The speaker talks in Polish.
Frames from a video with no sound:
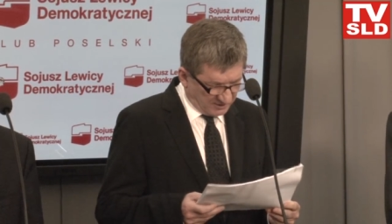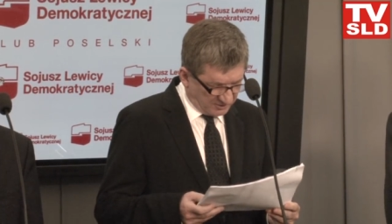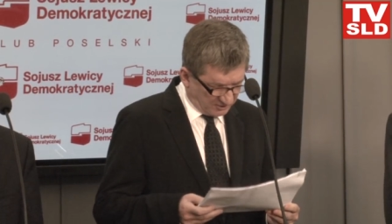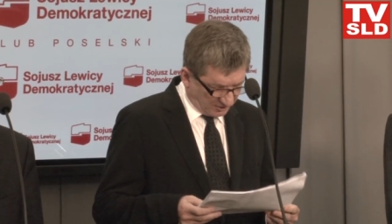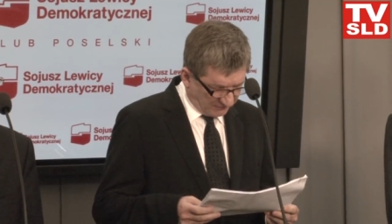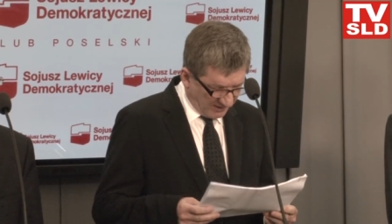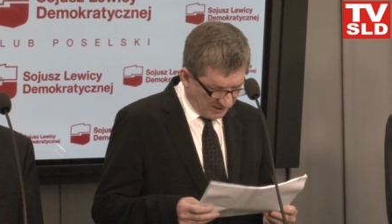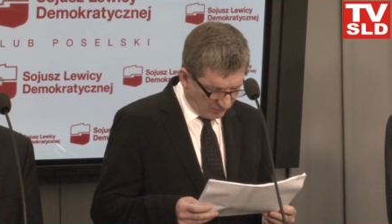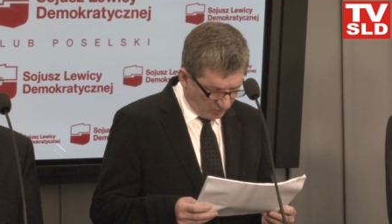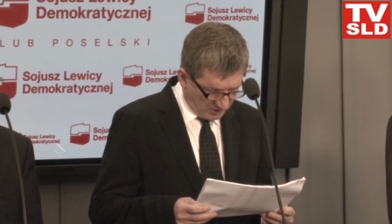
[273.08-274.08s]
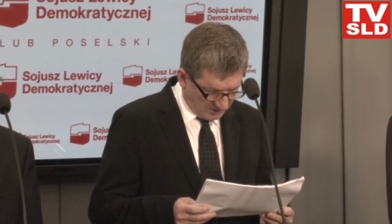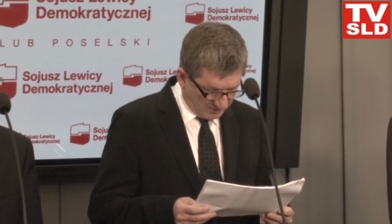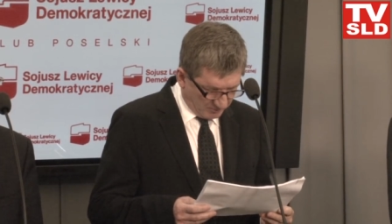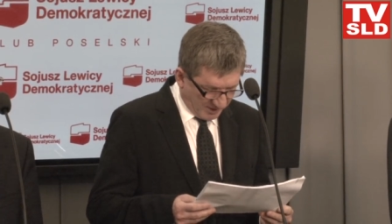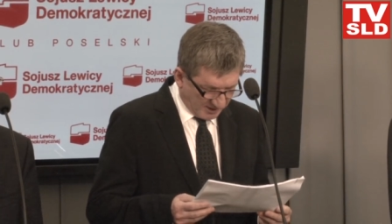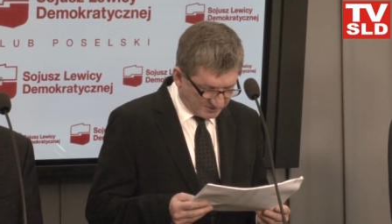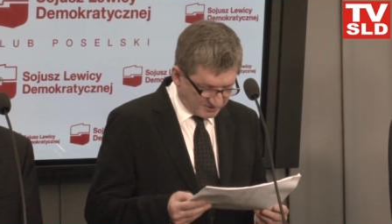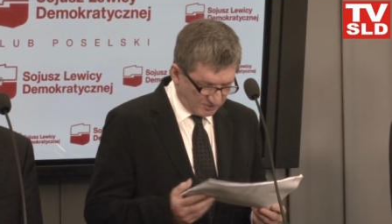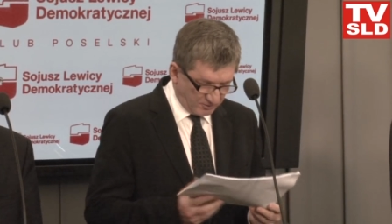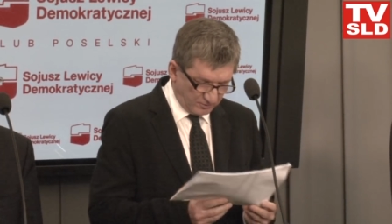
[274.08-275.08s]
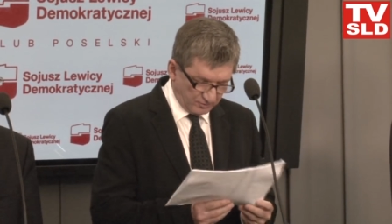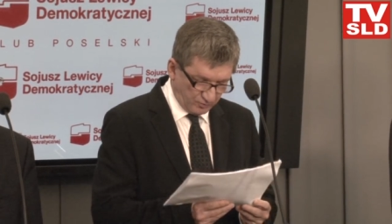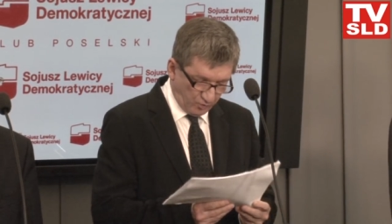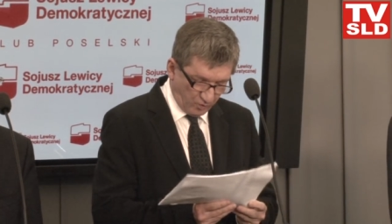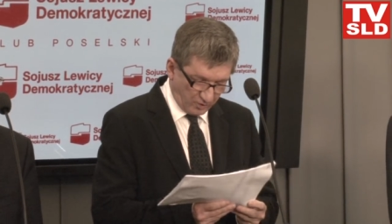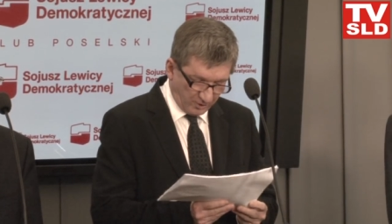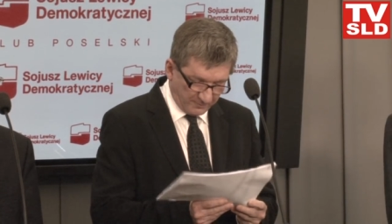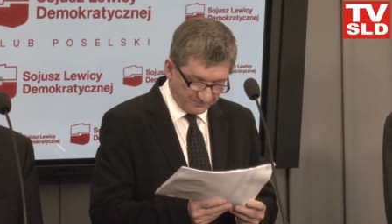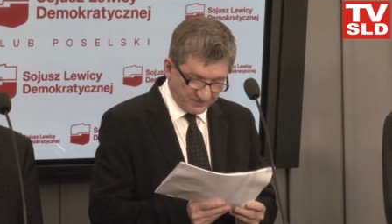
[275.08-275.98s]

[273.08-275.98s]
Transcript: e, trwał bardzo długo.